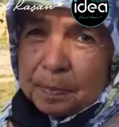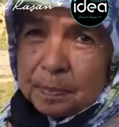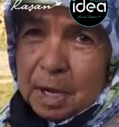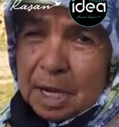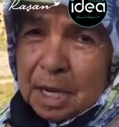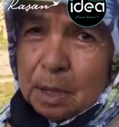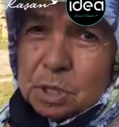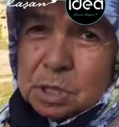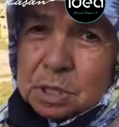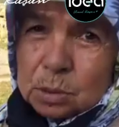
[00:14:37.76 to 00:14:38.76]
My name
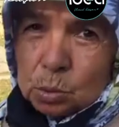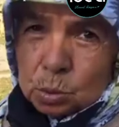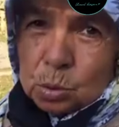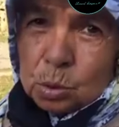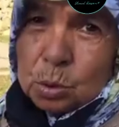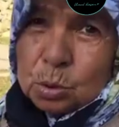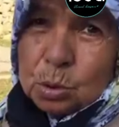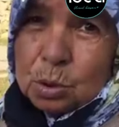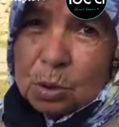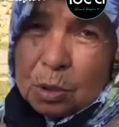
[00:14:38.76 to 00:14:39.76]
is Durdu.
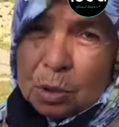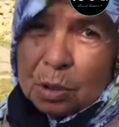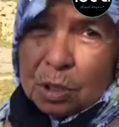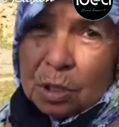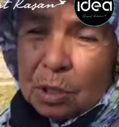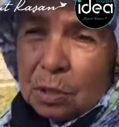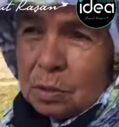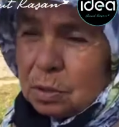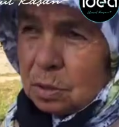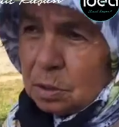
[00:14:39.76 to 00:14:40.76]
Hı hı.
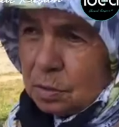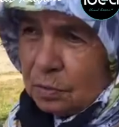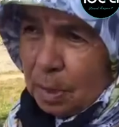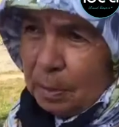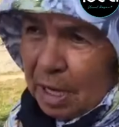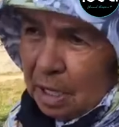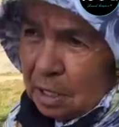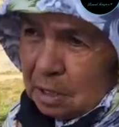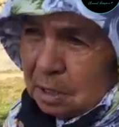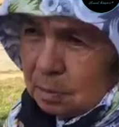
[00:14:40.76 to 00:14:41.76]
E, family
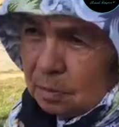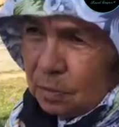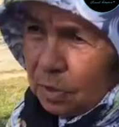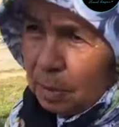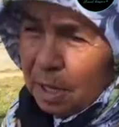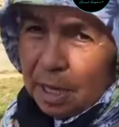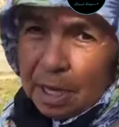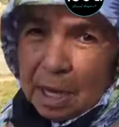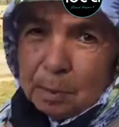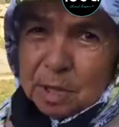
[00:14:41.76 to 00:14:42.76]
Yıldırım. Family
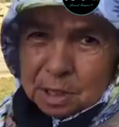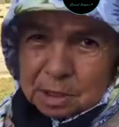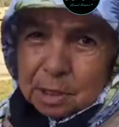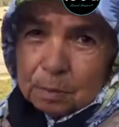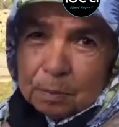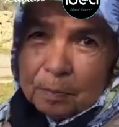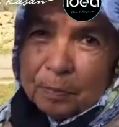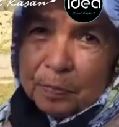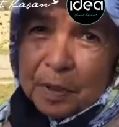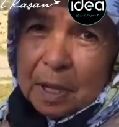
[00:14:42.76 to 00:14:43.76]
name Yıldırım.
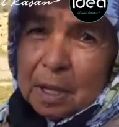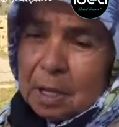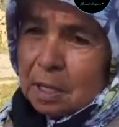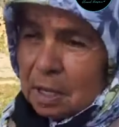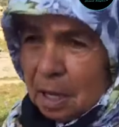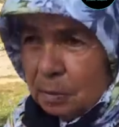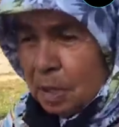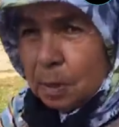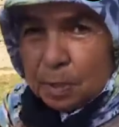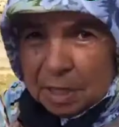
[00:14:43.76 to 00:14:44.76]
Come
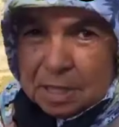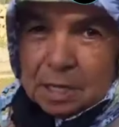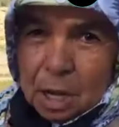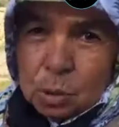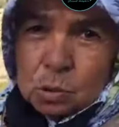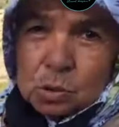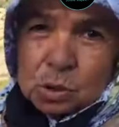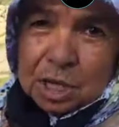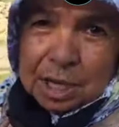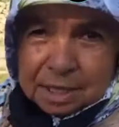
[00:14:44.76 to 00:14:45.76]
here please
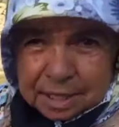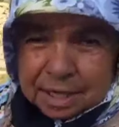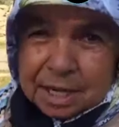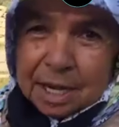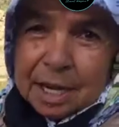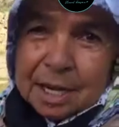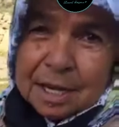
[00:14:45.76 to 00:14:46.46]
house. Tea drinky.